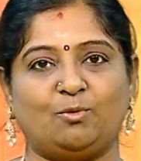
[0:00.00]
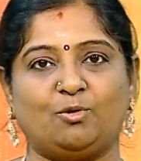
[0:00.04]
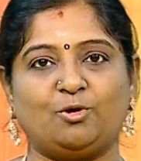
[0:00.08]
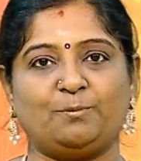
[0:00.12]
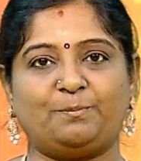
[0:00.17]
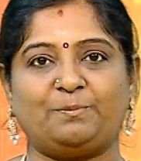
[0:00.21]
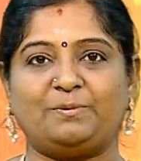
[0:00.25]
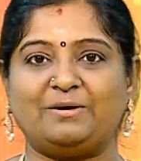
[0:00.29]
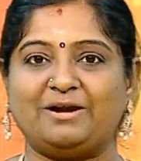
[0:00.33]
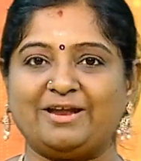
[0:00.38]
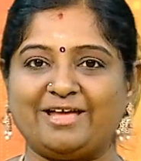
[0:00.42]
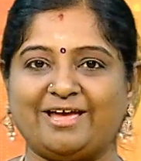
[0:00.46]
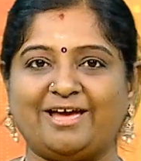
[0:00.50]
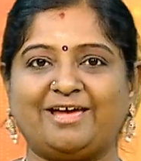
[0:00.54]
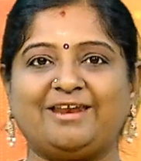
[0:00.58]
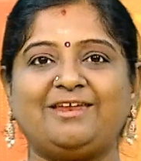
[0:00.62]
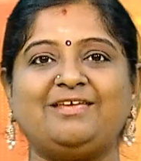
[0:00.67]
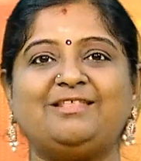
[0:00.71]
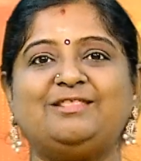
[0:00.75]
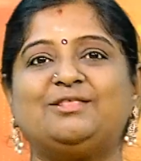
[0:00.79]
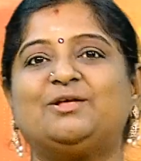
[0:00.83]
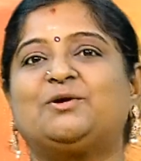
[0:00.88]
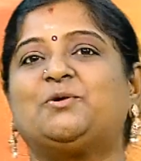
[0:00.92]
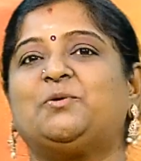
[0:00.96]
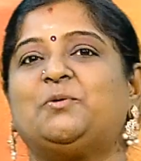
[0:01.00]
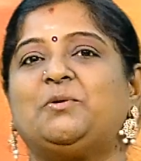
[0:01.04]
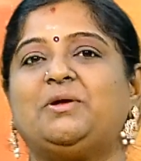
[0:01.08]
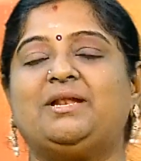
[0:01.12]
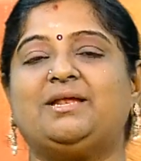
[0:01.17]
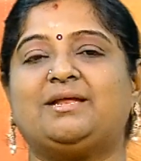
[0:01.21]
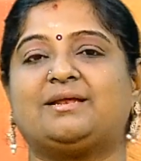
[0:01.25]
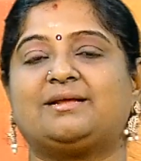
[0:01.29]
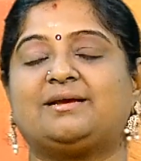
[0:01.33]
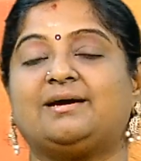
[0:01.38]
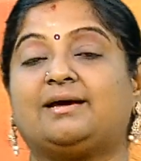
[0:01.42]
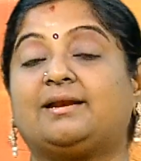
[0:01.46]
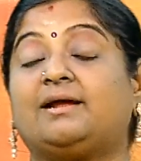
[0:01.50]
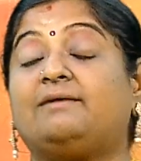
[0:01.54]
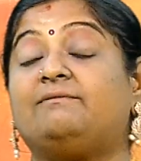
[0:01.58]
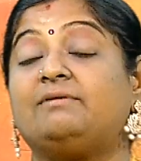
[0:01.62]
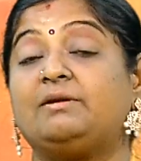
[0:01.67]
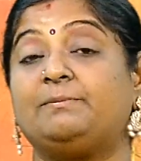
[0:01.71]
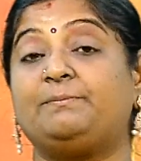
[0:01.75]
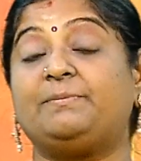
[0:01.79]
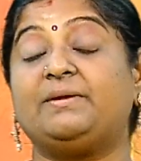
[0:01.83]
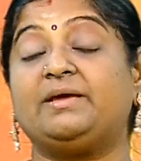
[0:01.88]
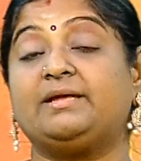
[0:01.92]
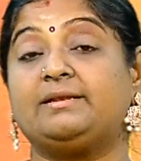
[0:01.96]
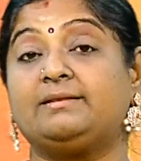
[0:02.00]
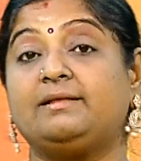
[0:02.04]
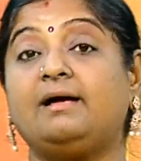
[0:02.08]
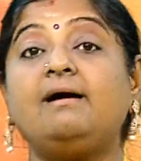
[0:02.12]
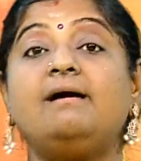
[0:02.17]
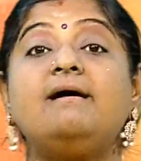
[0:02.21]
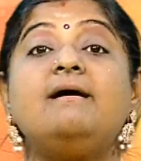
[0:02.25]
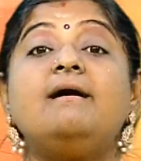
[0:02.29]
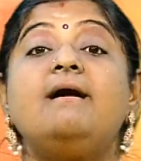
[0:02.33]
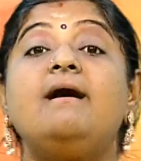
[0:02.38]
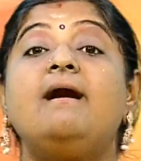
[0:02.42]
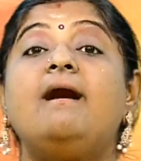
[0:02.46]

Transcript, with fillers: ஒரு பிள்ளையார் இந்த கோயிலில் இருக்கார் அவர் பேர் தான்